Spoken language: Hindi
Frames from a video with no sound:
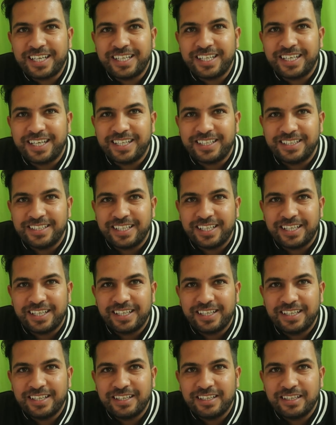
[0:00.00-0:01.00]
इन हिंदी
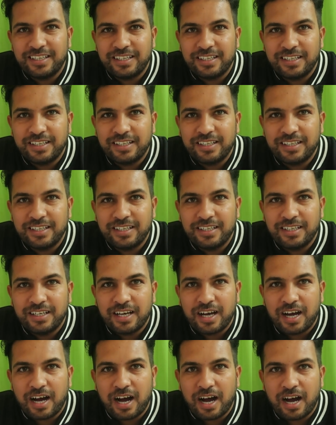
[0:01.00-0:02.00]

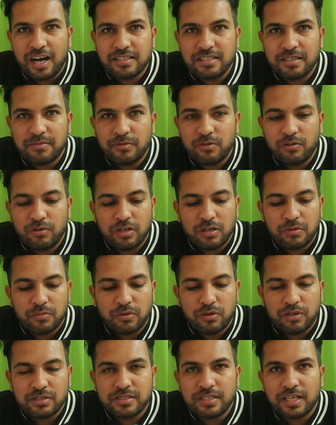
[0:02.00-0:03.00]
आज हम लोग
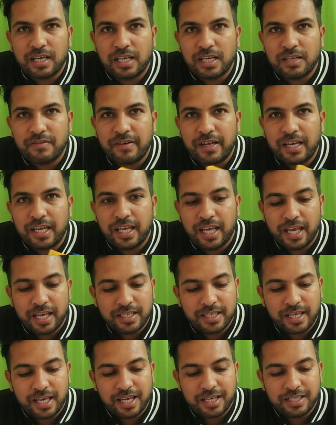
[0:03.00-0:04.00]
अनबॉक्स करने वाले हैं
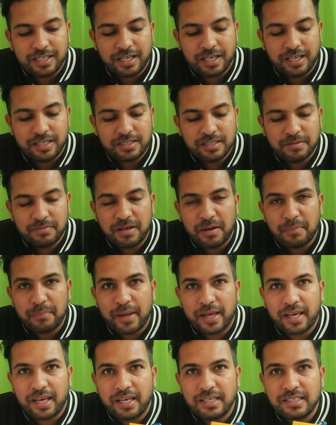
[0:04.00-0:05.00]
ये एक गजब का
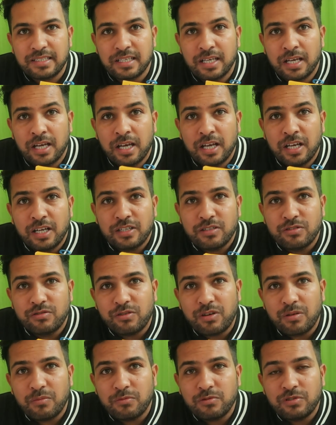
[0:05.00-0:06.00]
पैकेज
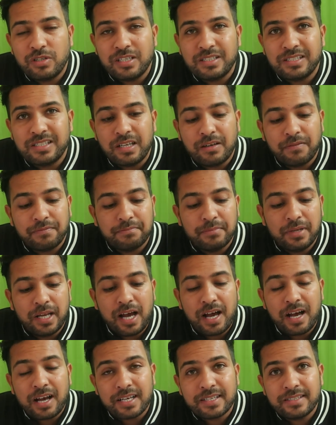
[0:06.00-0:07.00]
जो कि मुझे सिर्फ
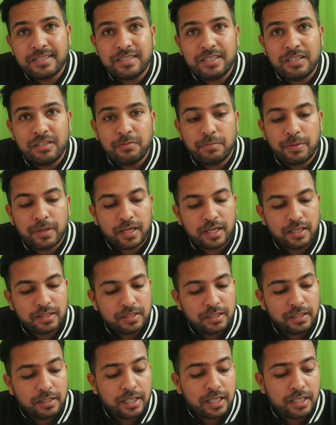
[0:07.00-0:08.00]
मिला अस्सी रुपए के
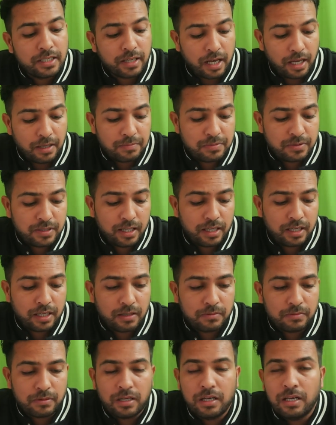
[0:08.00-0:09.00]
अंदर एक टाइप सी
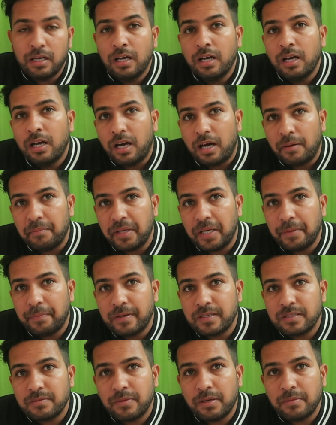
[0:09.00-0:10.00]
केबल मेरे
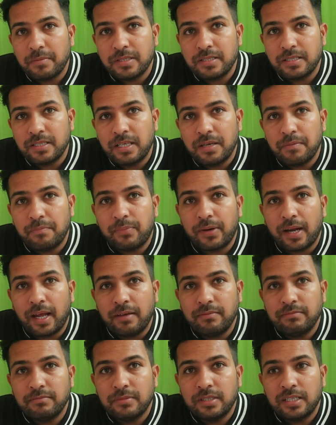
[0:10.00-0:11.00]
पास में अमेजन की
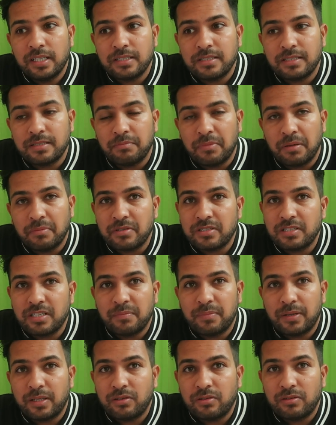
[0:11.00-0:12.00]
प्राइम
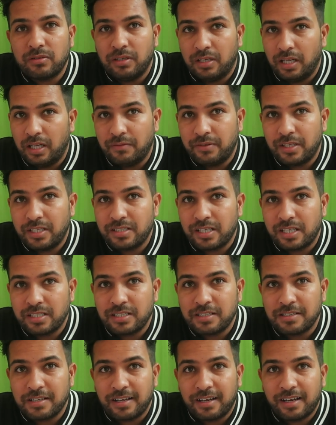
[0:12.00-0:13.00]
मेंबरशिप uh, है तो डिलीवरी
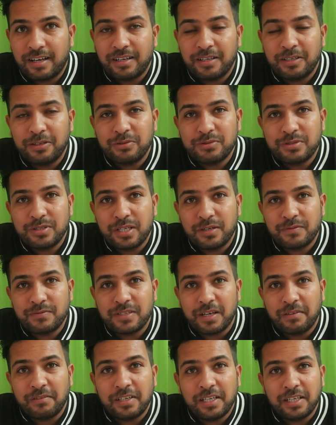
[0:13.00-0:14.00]
चार्जेस लगा नहीं तो
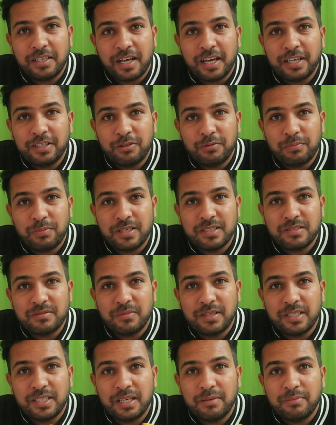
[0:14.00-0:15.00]
सिर्फ सेवेंटी नाइन रुपीज़
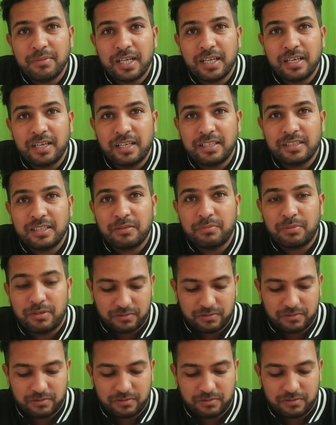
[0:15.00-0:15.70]
में ये मेरे घर तक